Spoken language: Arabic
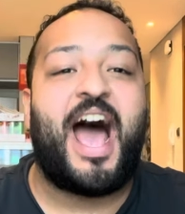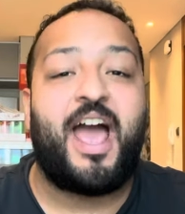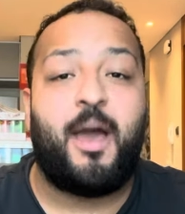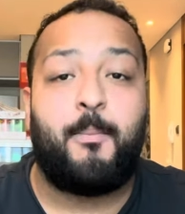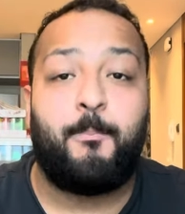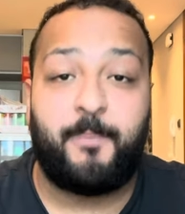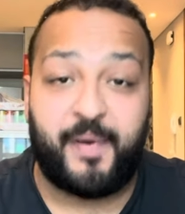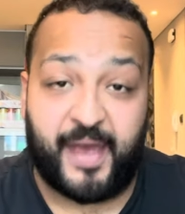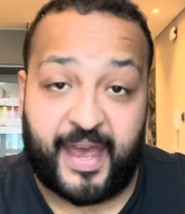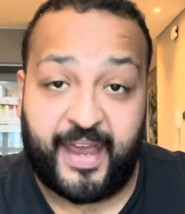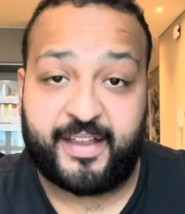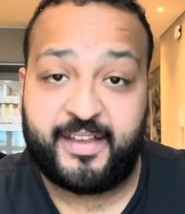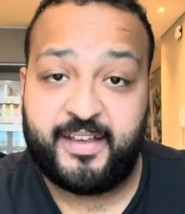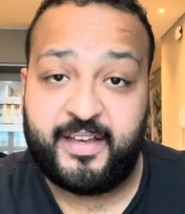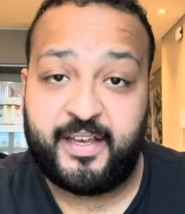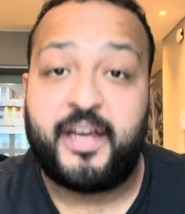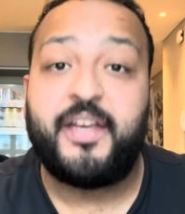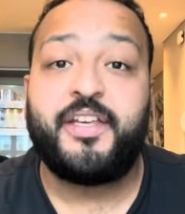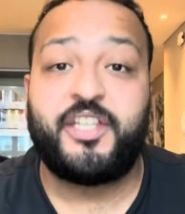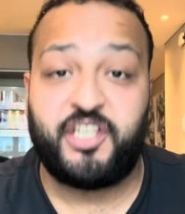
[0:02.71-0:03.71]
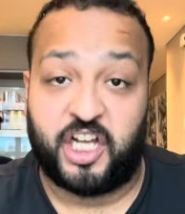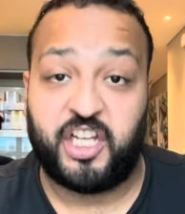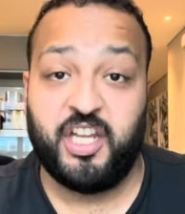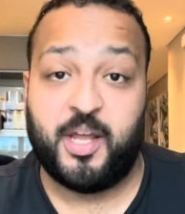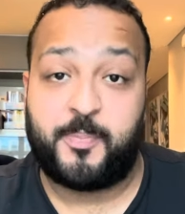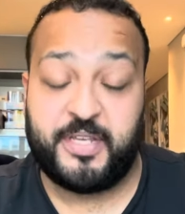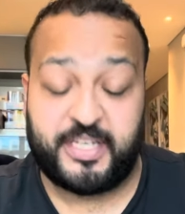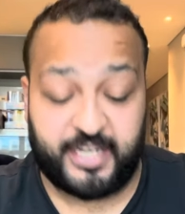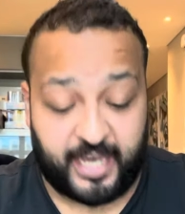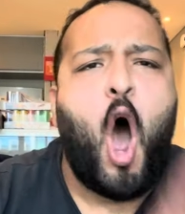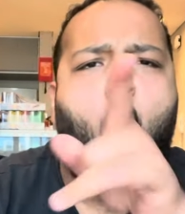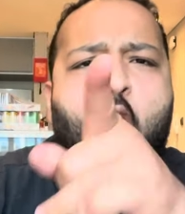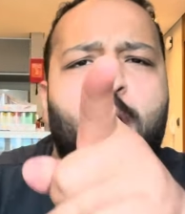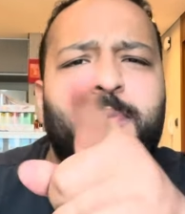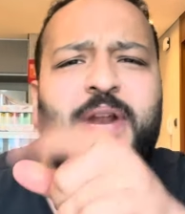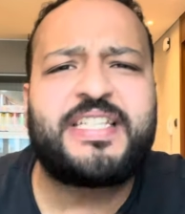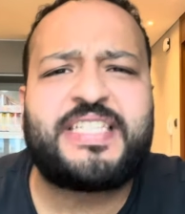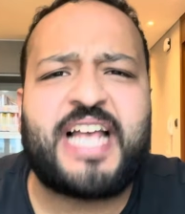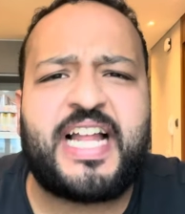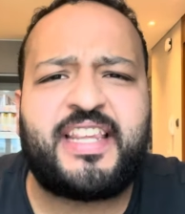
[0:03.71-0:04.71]
اي ام باك يلا بينا
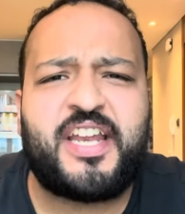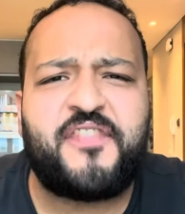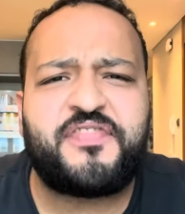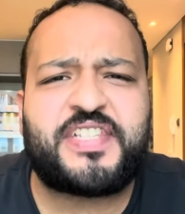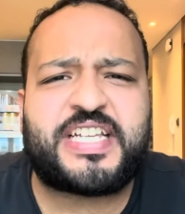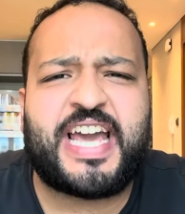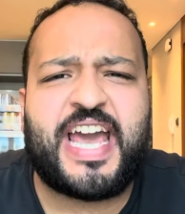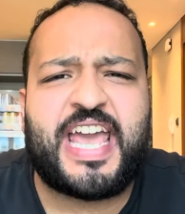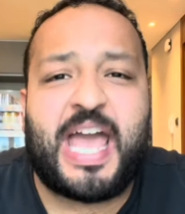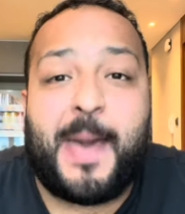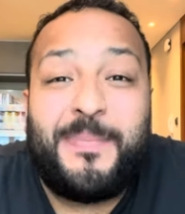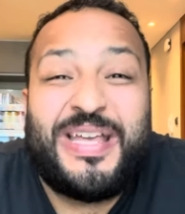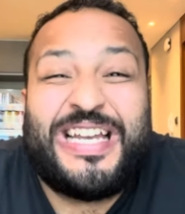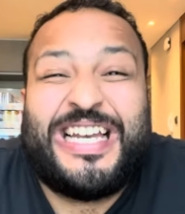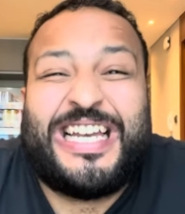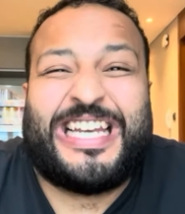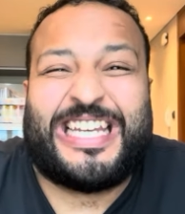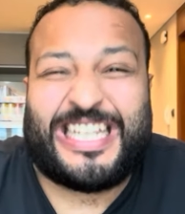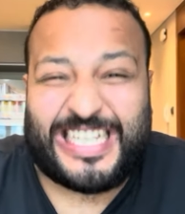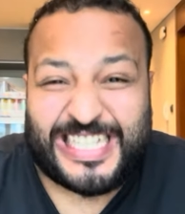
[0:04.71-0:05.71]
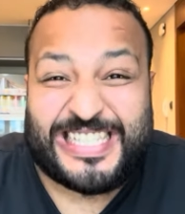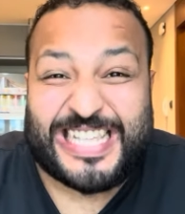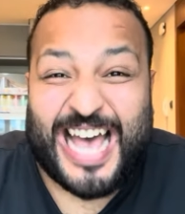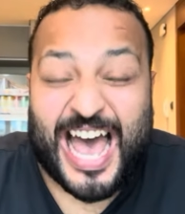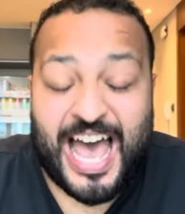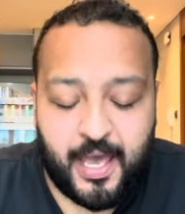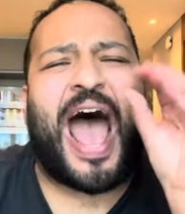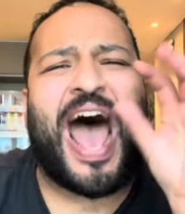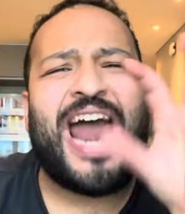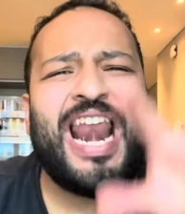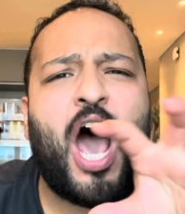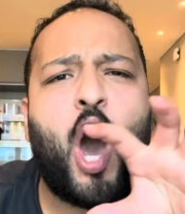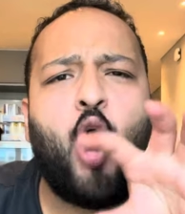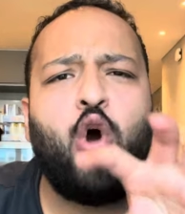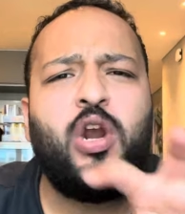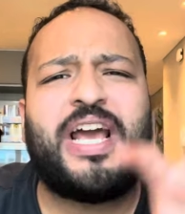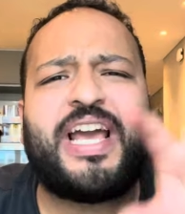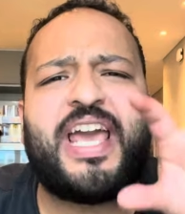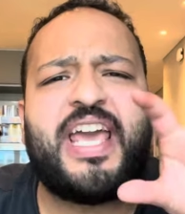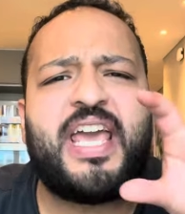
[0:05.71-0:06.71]
عمرك سالت نفسك هي مين ليسا انا
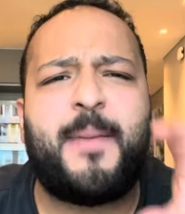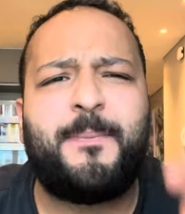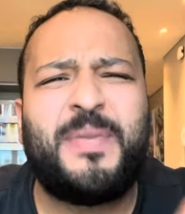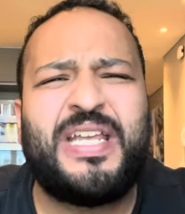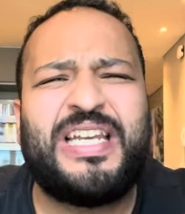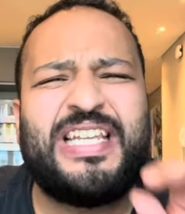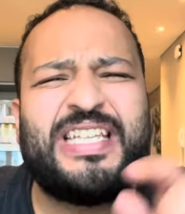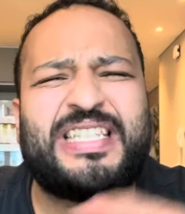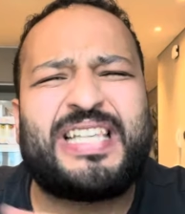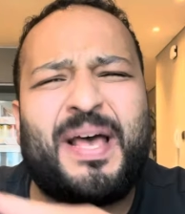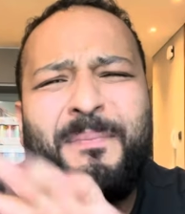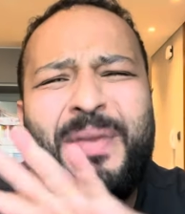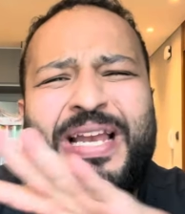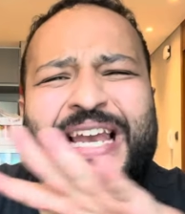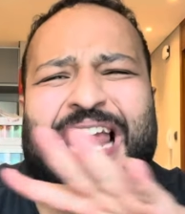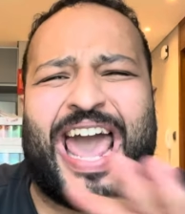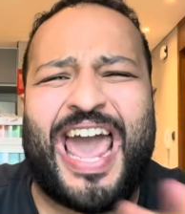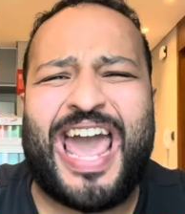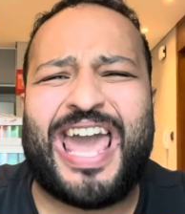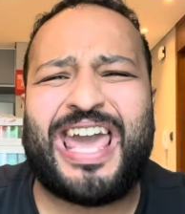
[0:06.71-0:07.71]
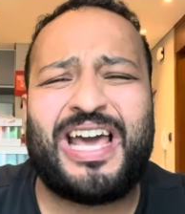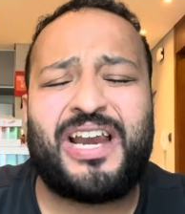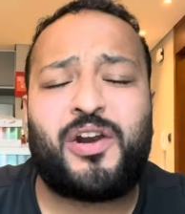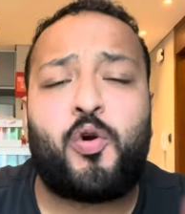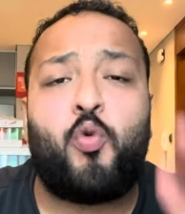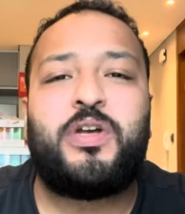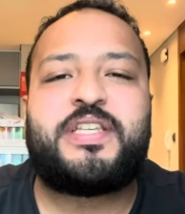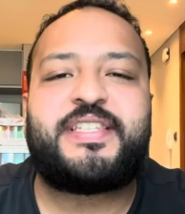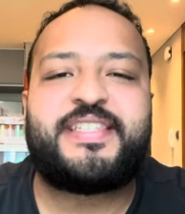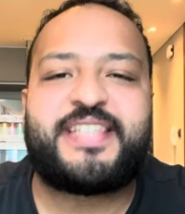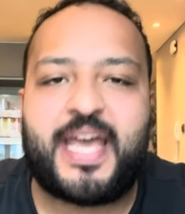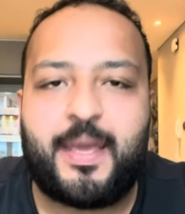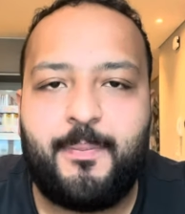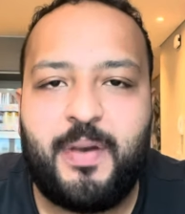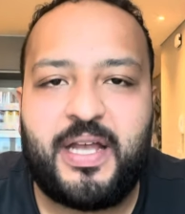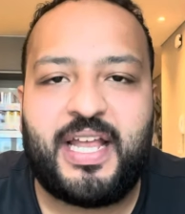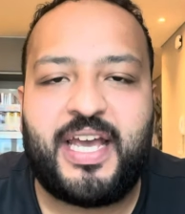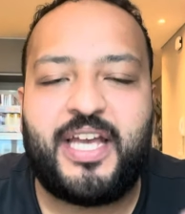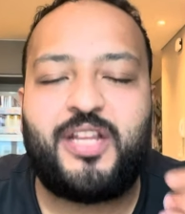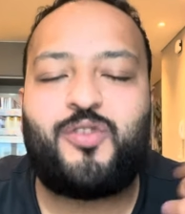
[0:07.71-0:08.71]
هقول لك هي مين ليسا من الاخر وازاي
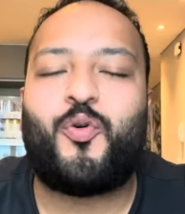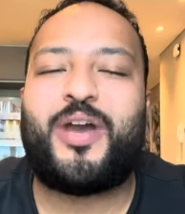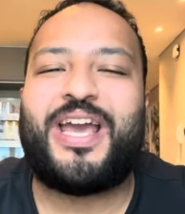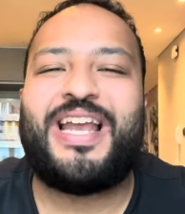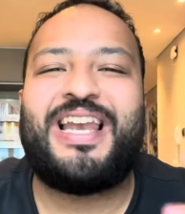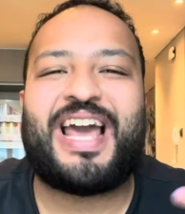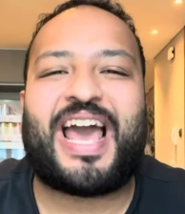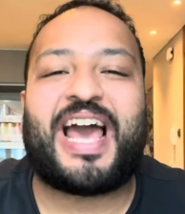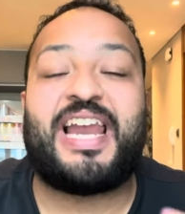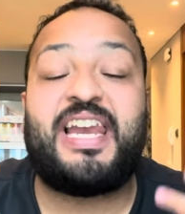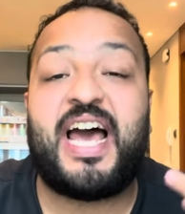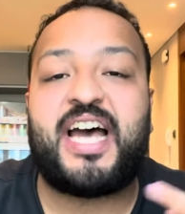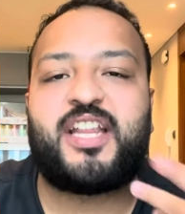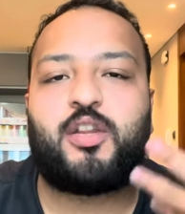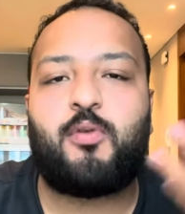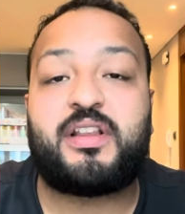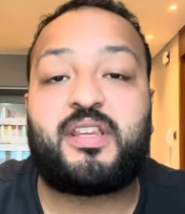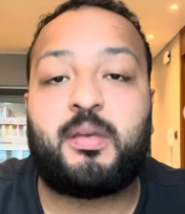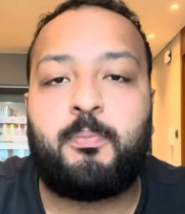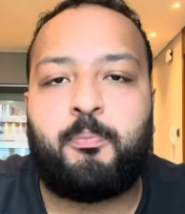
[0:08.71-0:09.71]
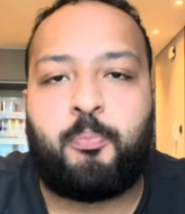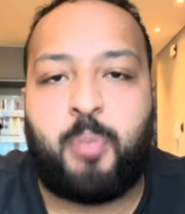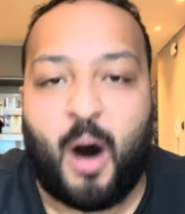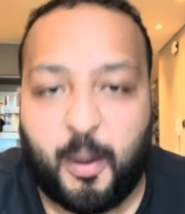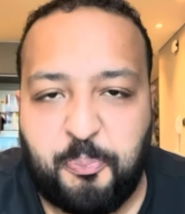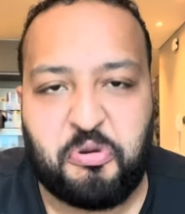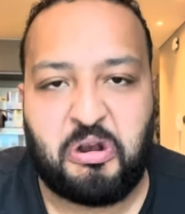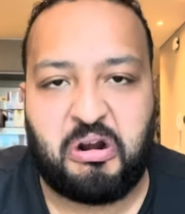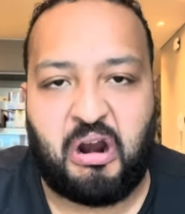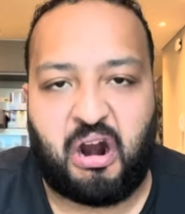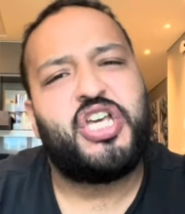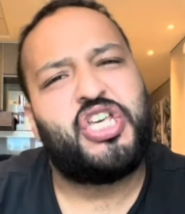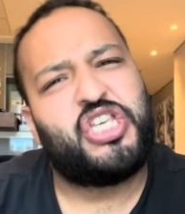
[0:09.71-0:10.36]
بدات وايه اللي خلاها دلوقتي بوبولار